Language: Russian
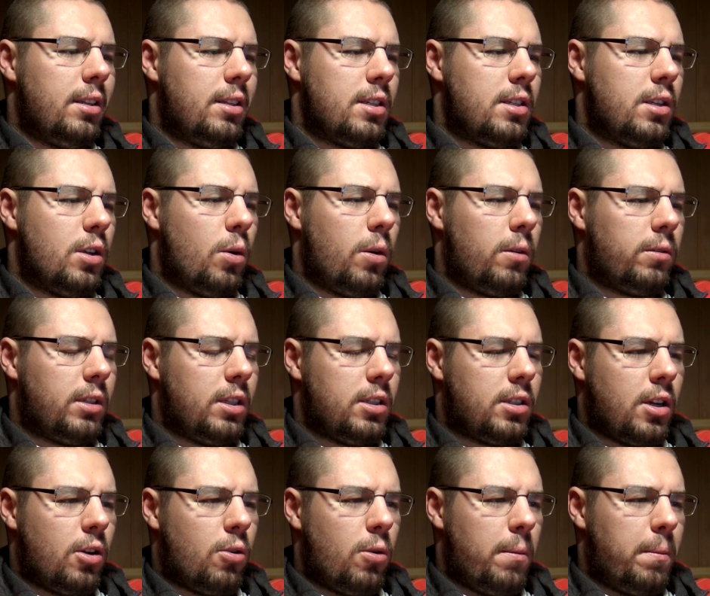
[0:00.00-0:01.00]
дозировки, с
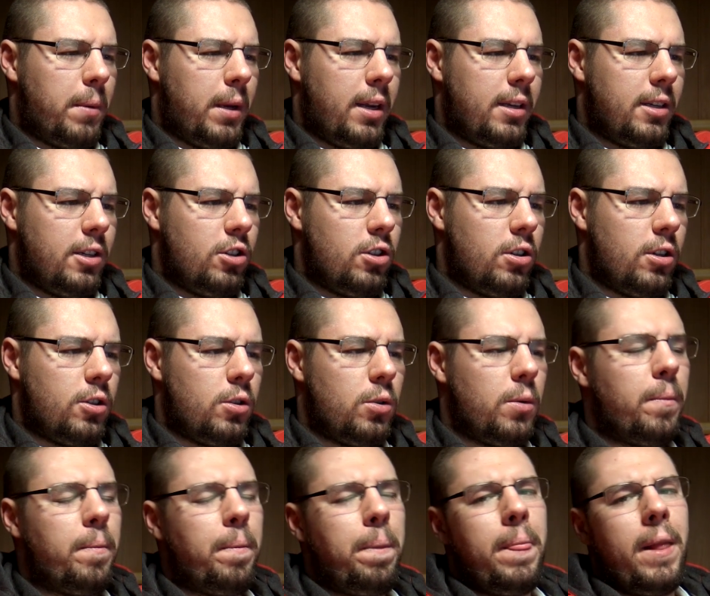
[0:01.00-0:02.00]
какой периодичностью?
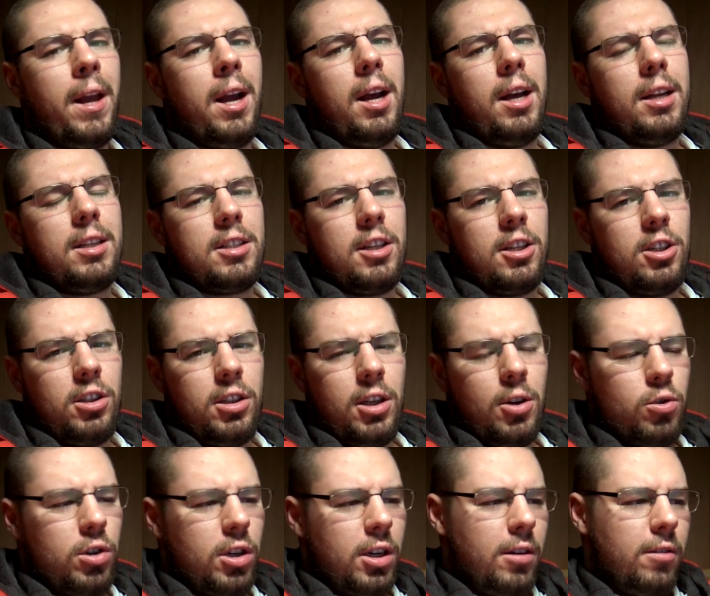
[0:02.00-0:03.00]
Значит,
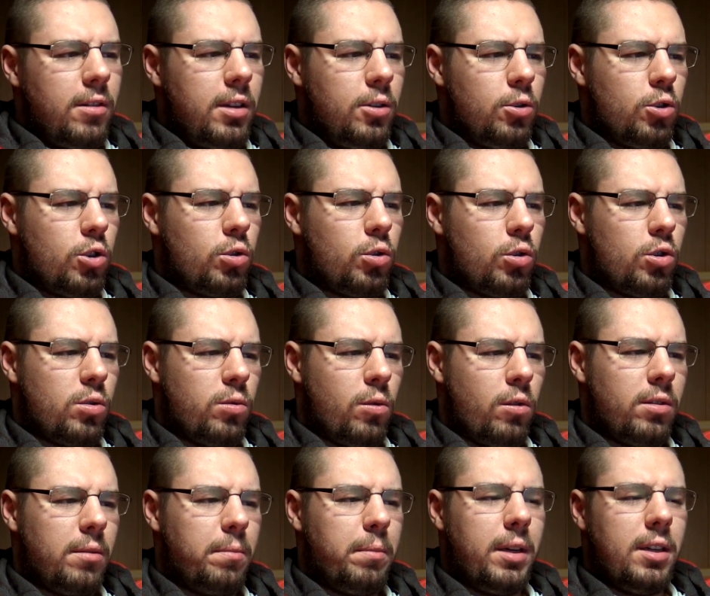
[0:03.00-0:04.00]
я уже говорил, что
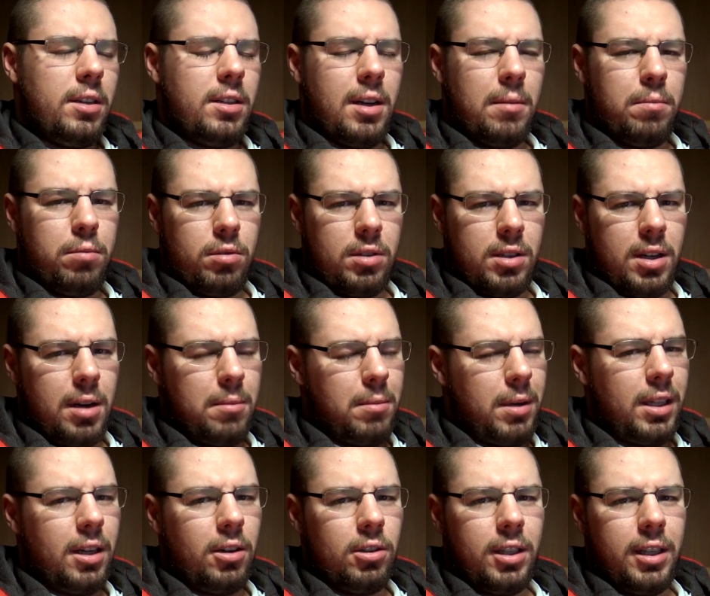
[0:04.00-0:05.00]
слово перезапуск
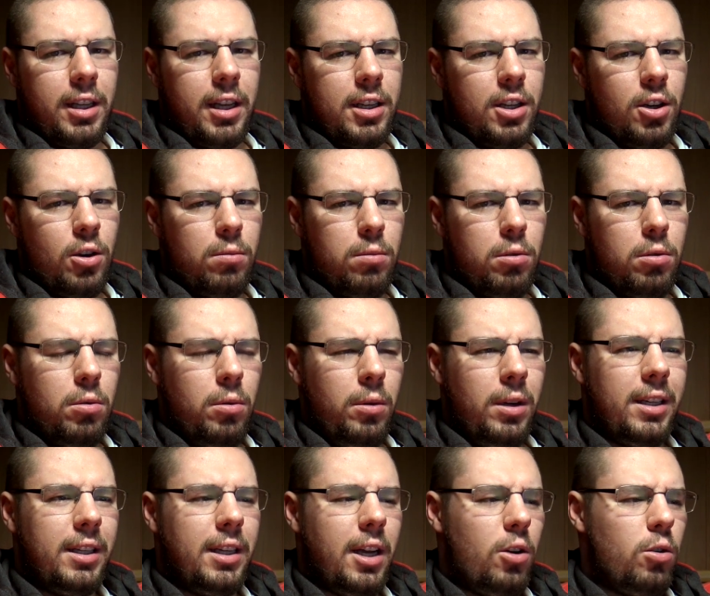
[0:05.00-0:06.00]
гормоналки я не люблю.
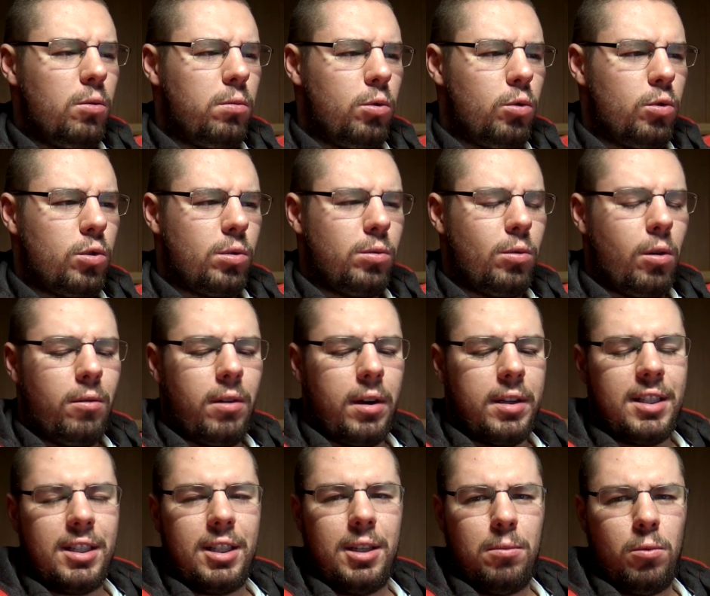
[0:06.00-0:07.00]
Я люблю слово
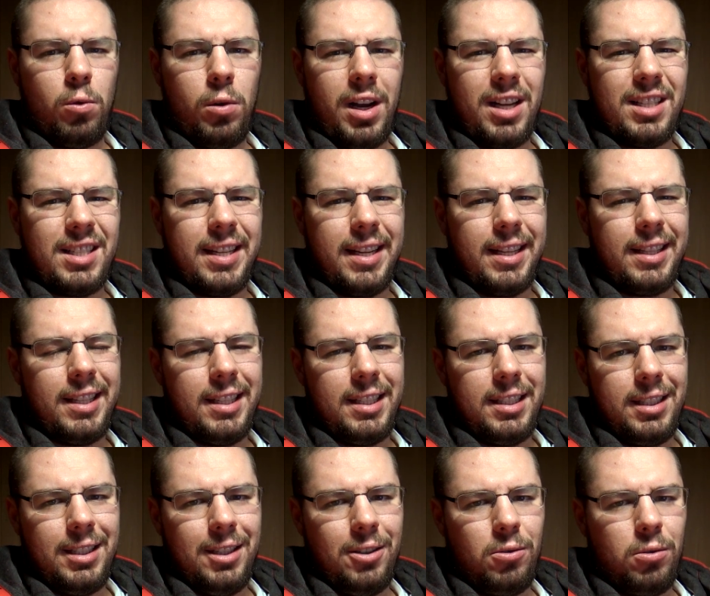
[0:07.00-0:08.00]
стимуляция
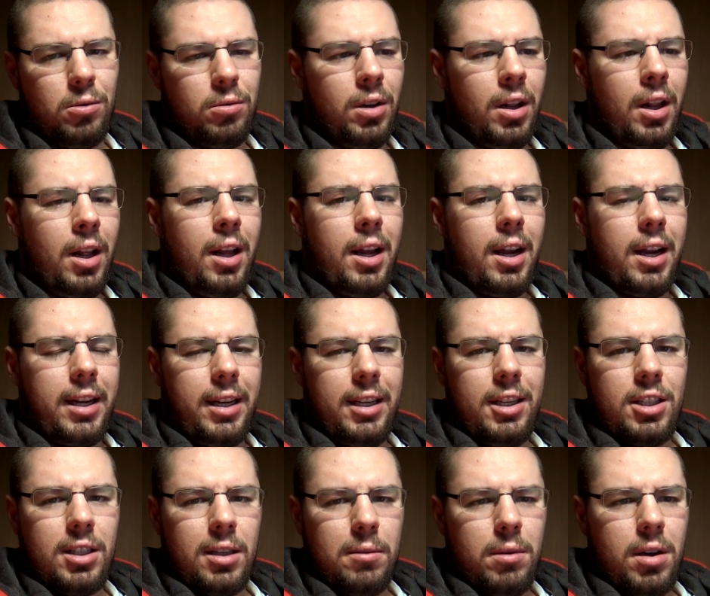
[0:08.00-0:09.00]
тестикул.
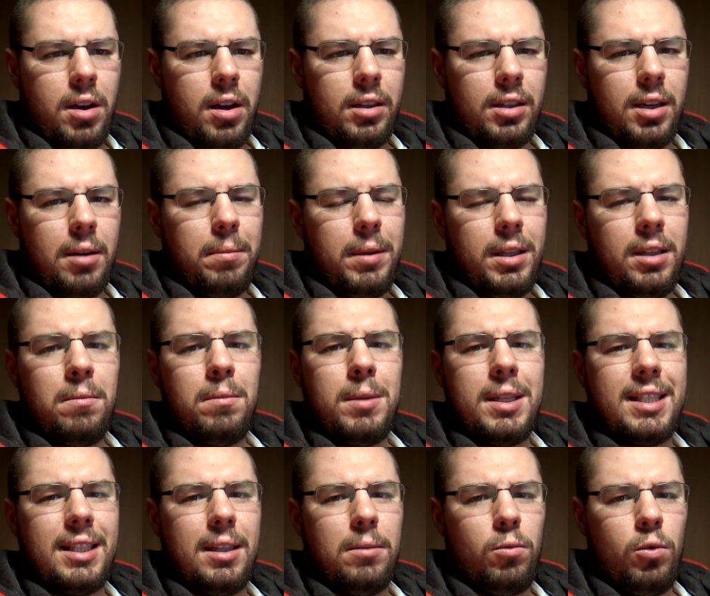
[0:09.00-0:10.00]
Хроническим гонотропином мы
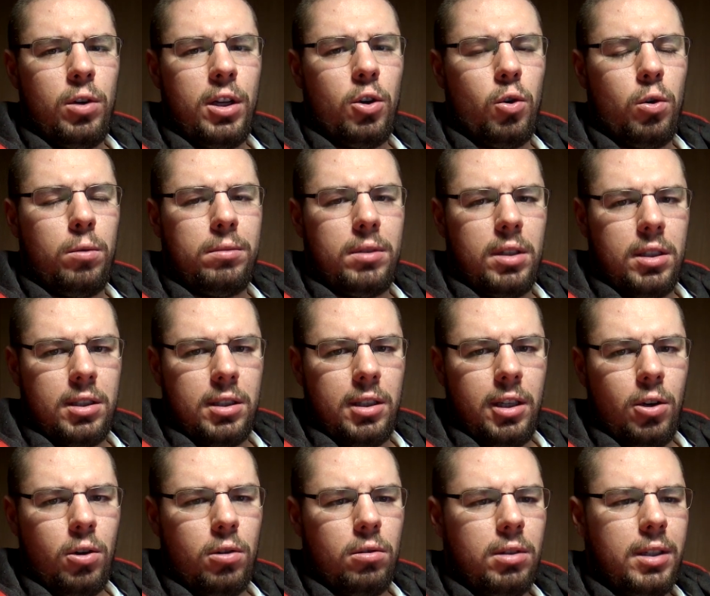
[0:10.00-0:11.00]
стимулируем
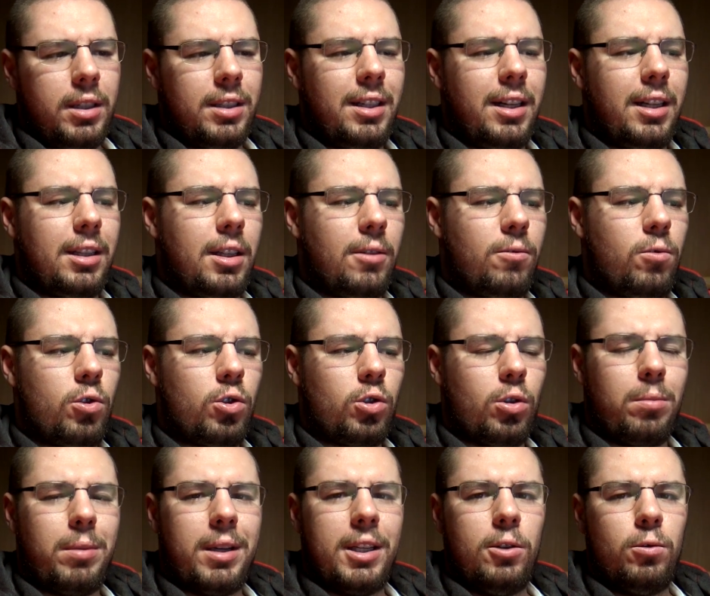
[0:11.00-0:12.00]
тестикулы для того,
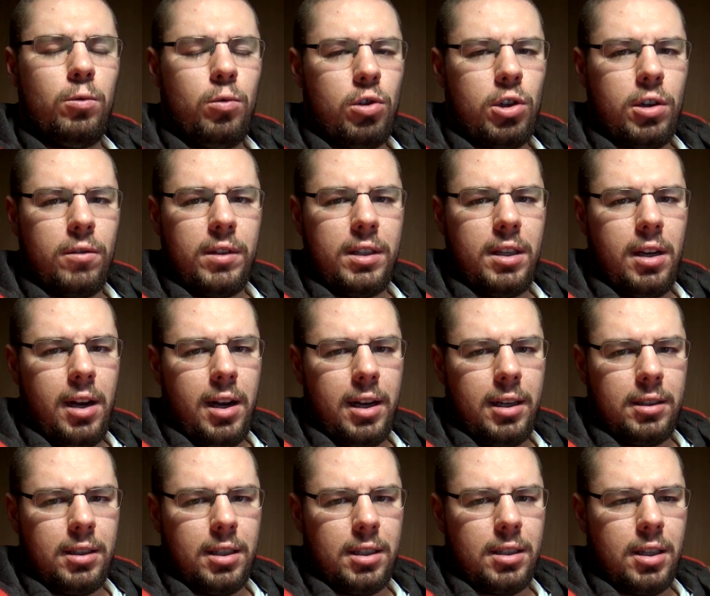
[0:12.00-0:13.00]
чтобы они лучше
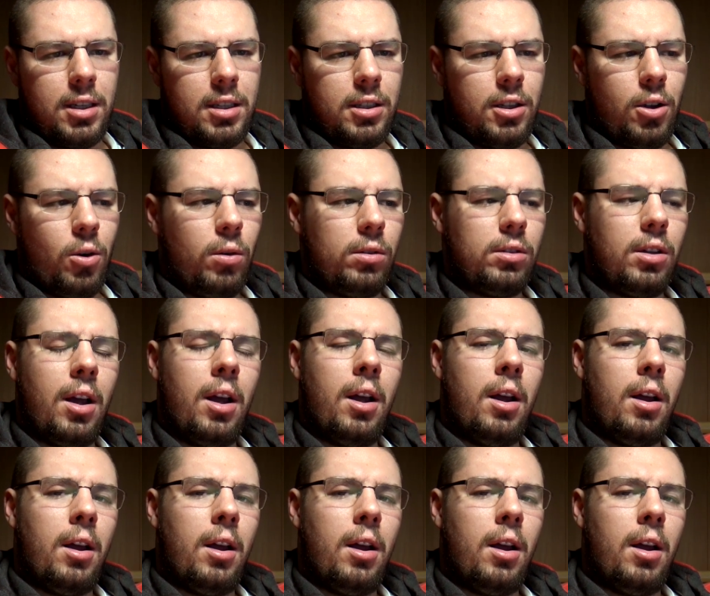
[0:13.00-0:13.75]
выделяли тестостерон,